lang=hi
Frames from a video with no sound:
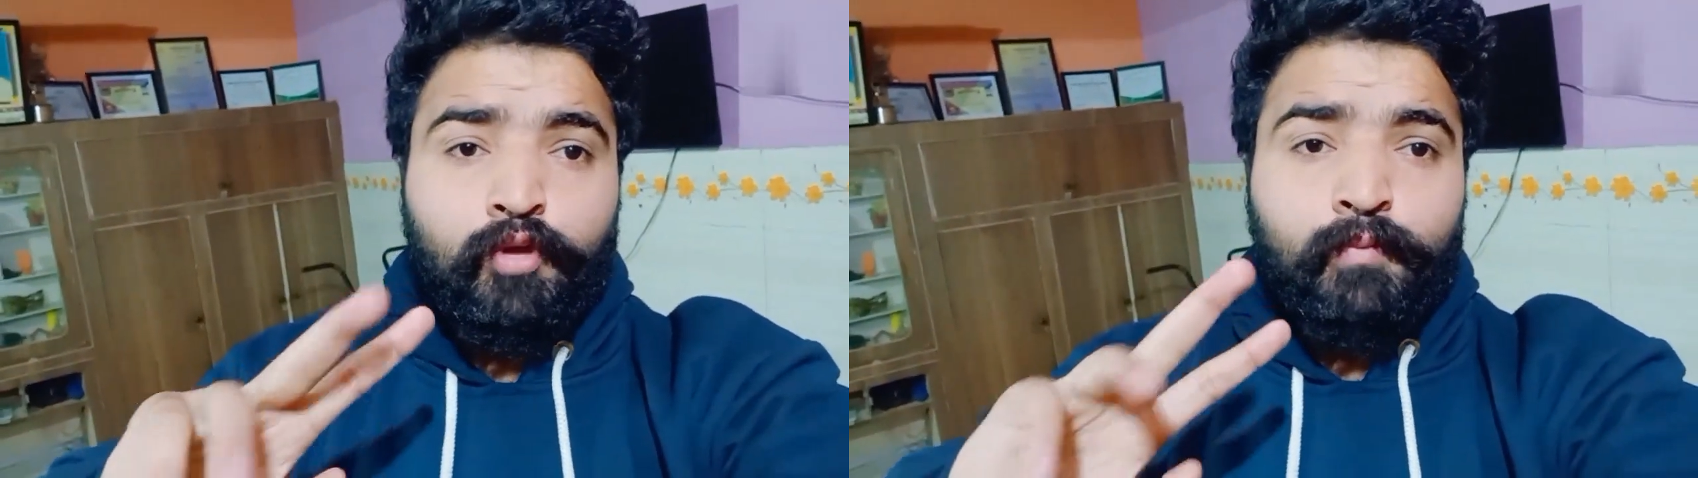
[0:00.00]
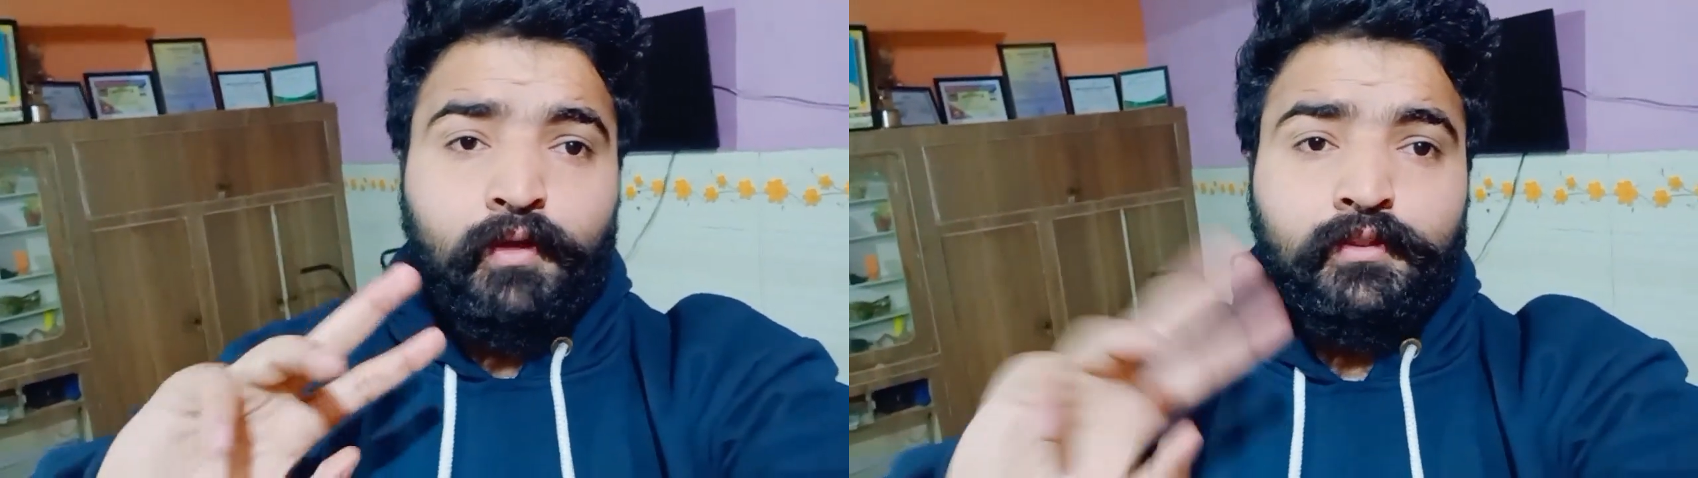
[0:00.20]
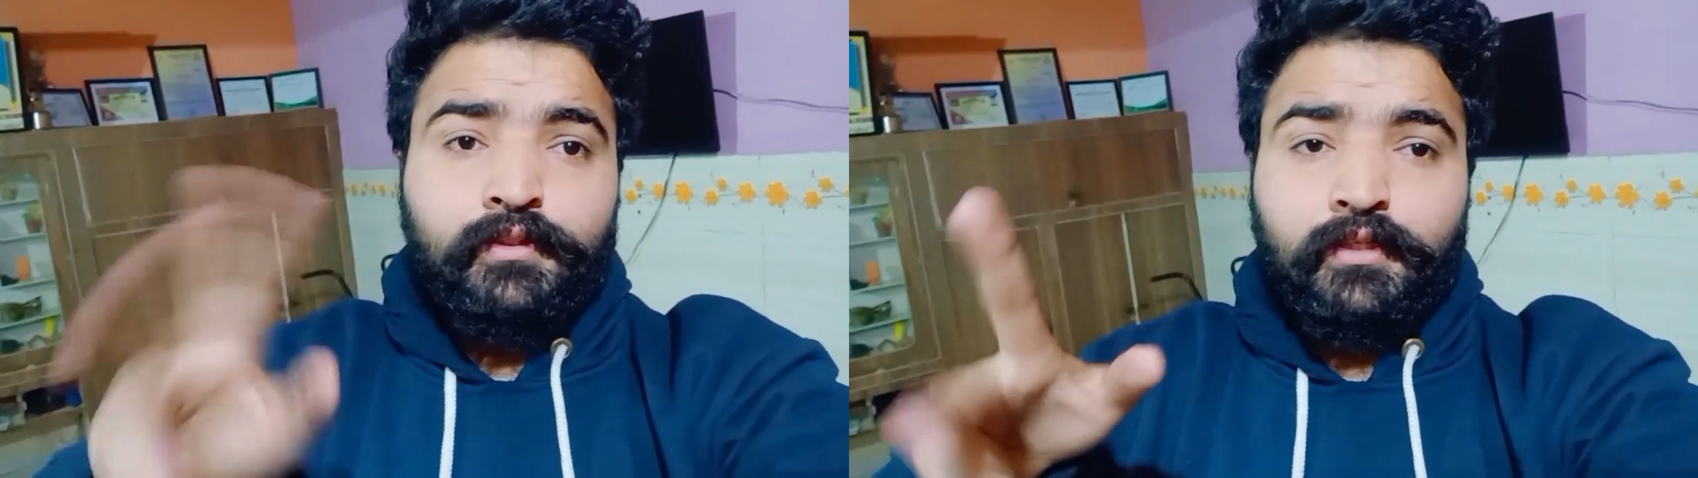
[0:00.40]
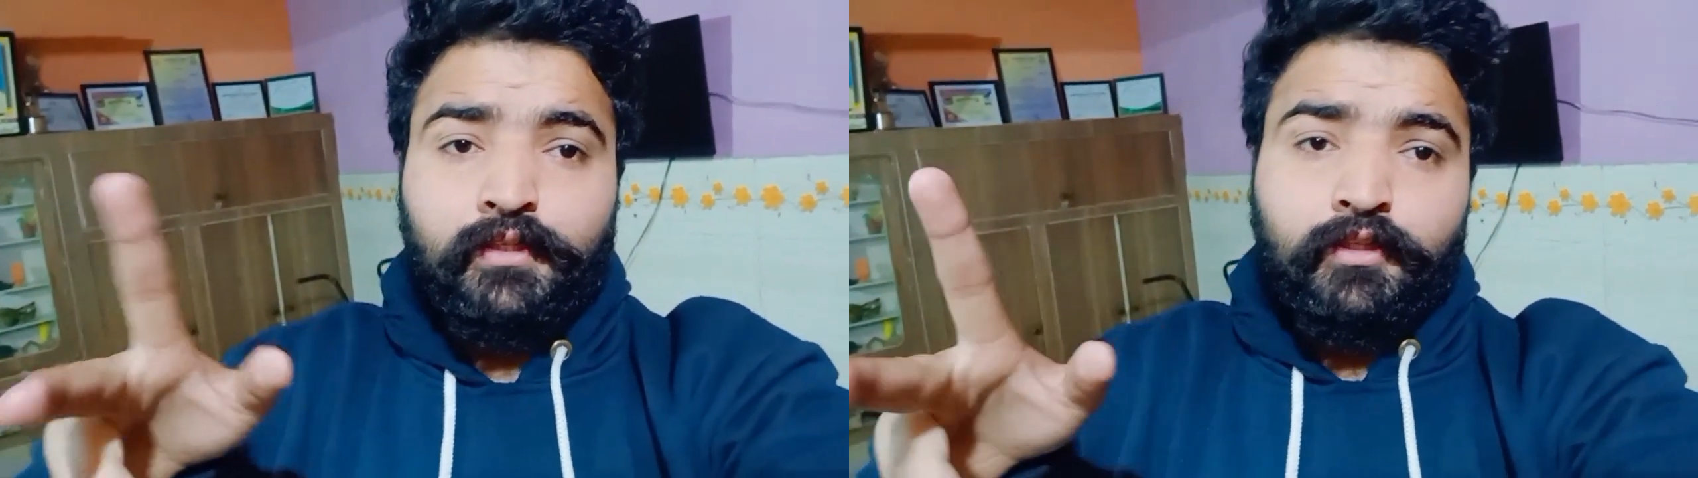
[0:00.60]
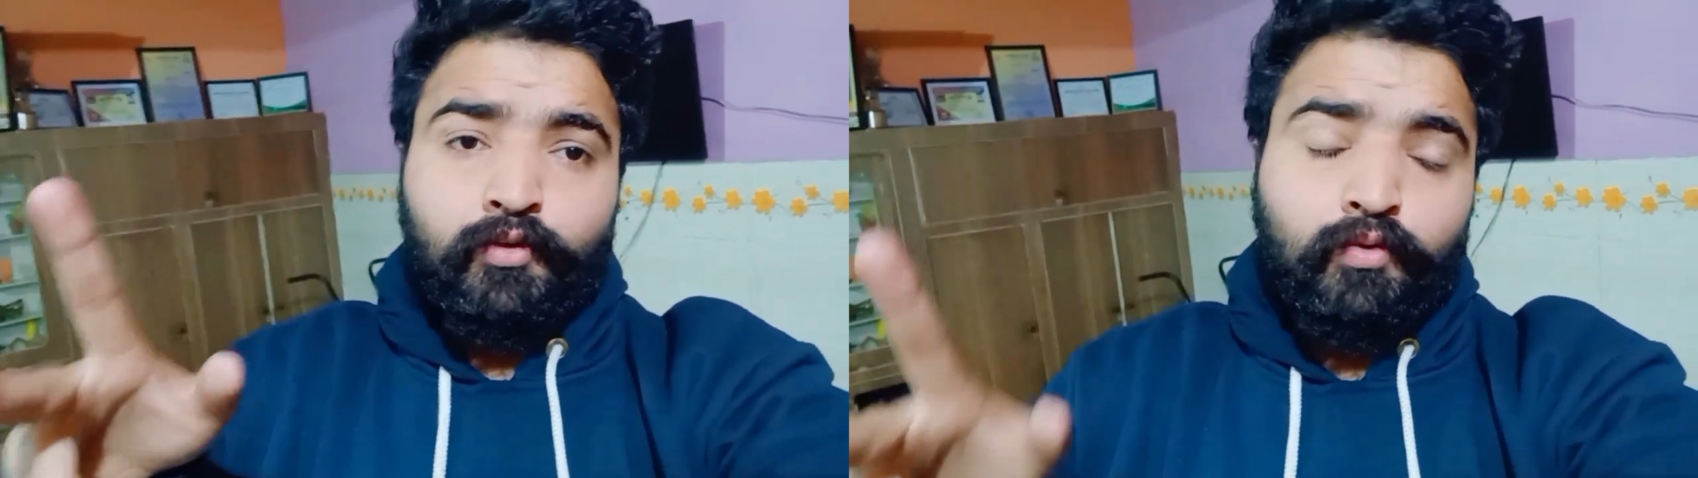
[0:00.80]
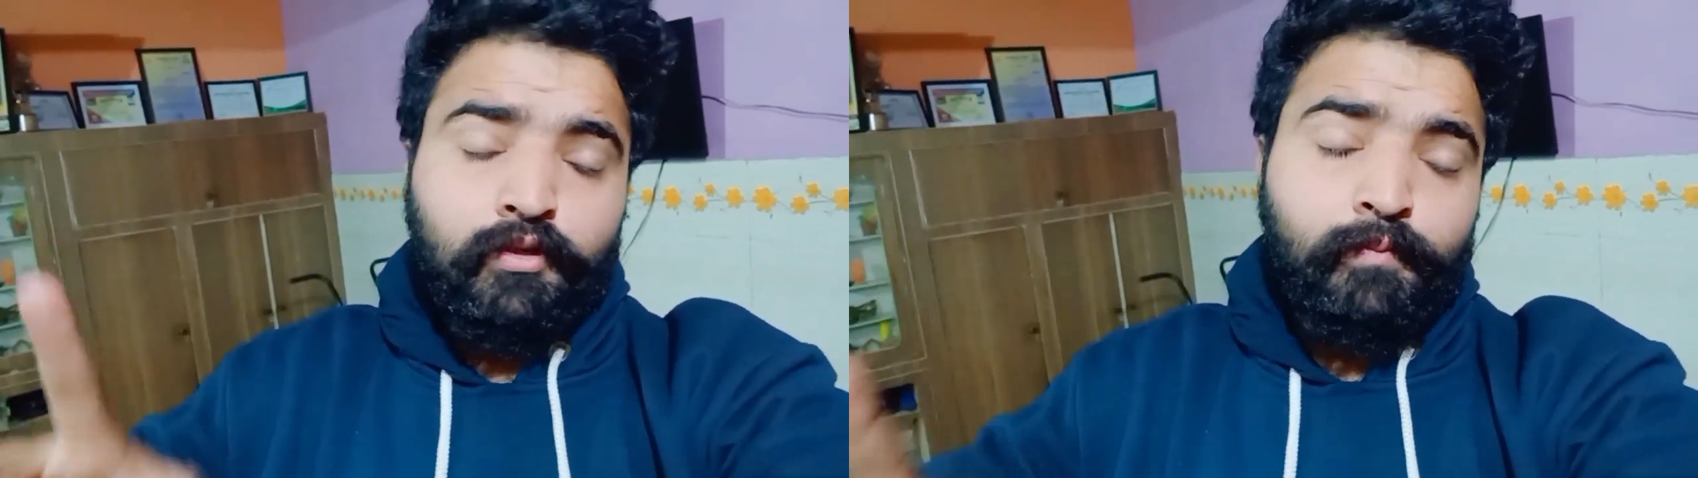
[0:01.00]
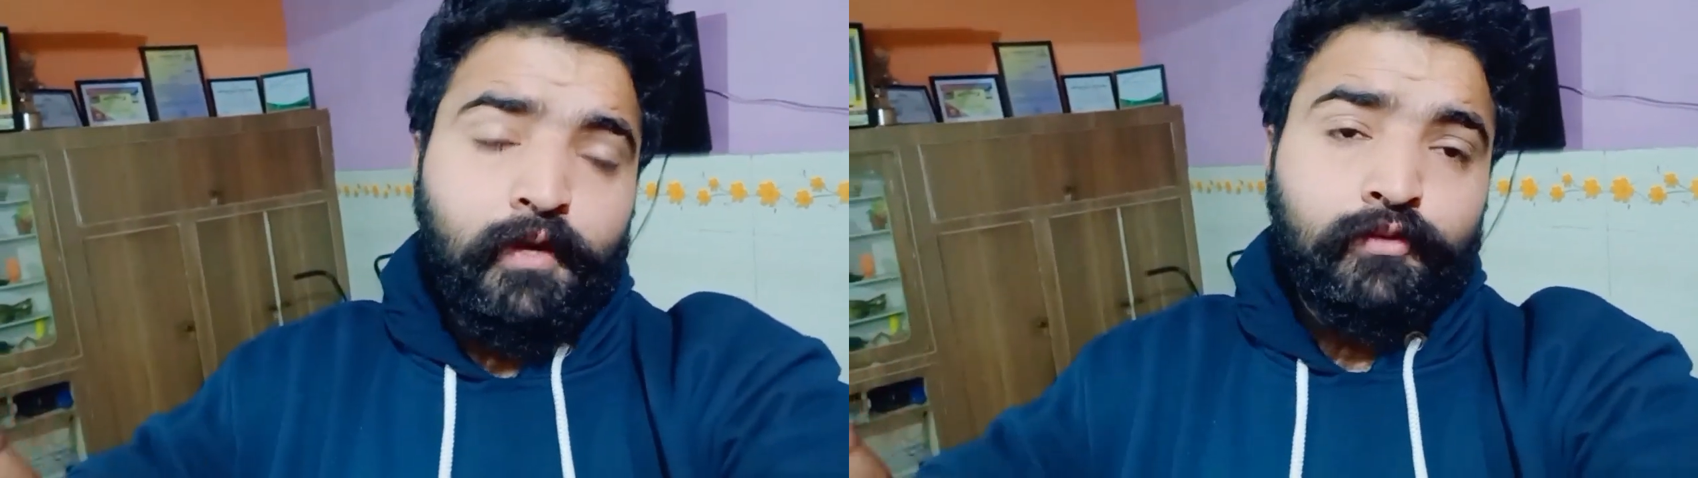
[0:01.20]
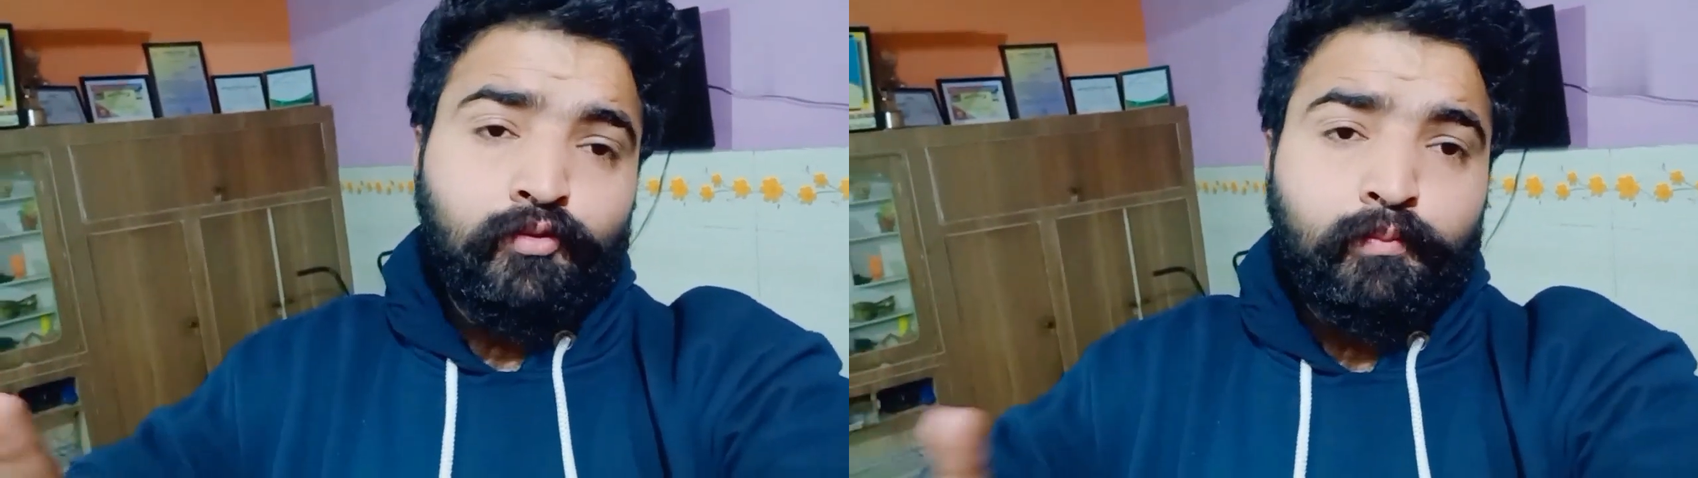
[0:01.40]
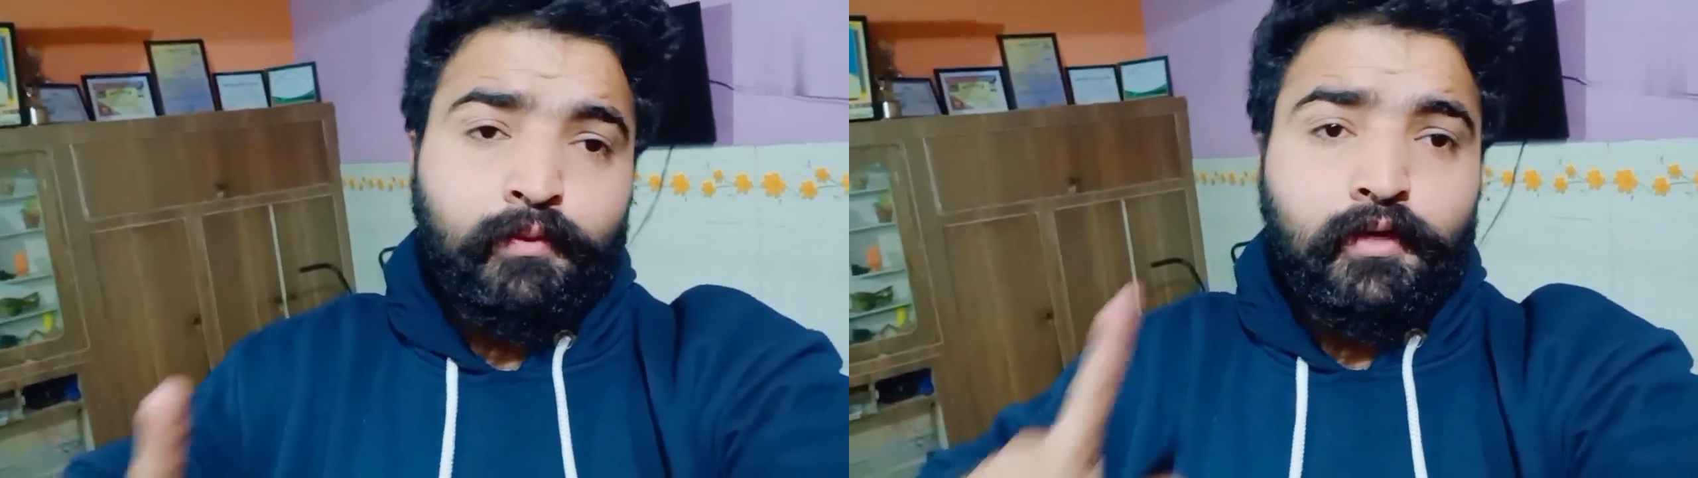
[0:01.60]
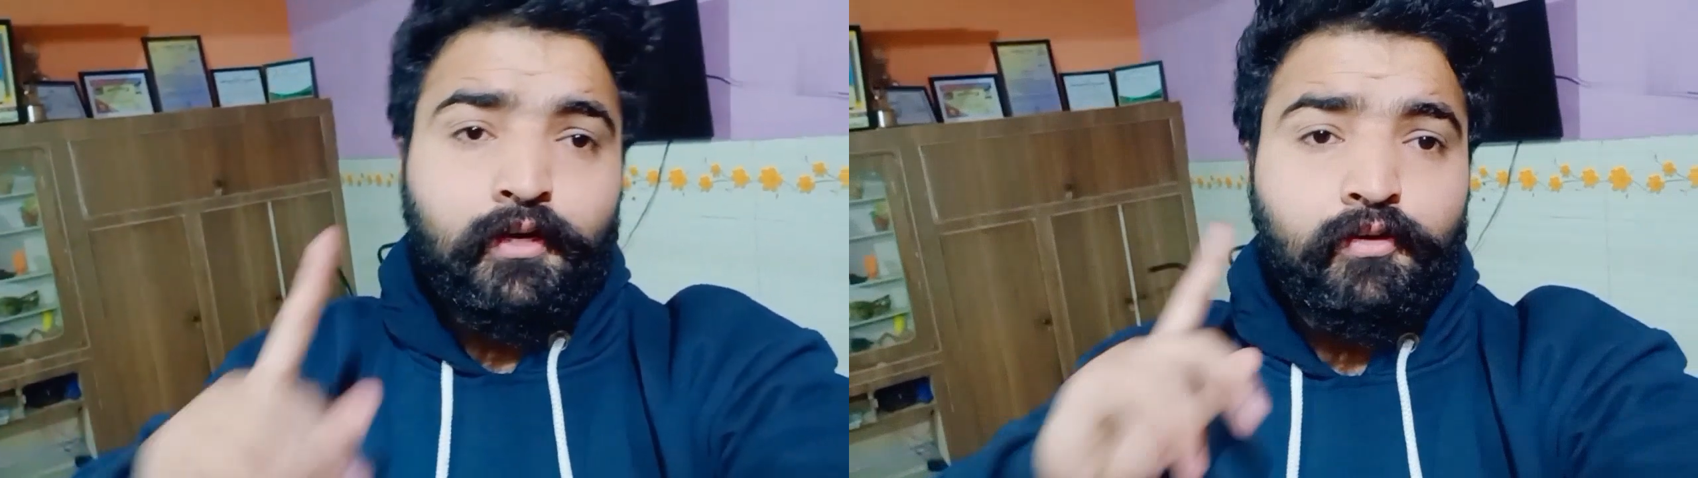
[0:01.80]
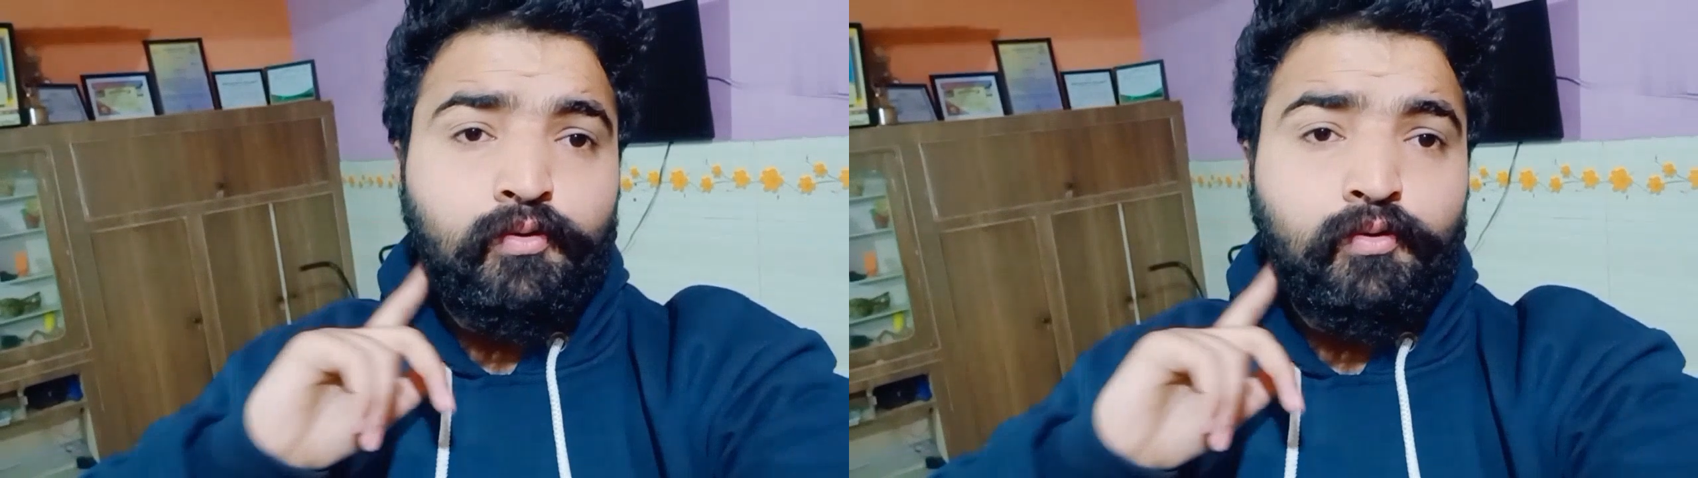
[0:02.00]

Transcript: तो ये भाई सीधा चलते कुलदीप भाई शॉप पर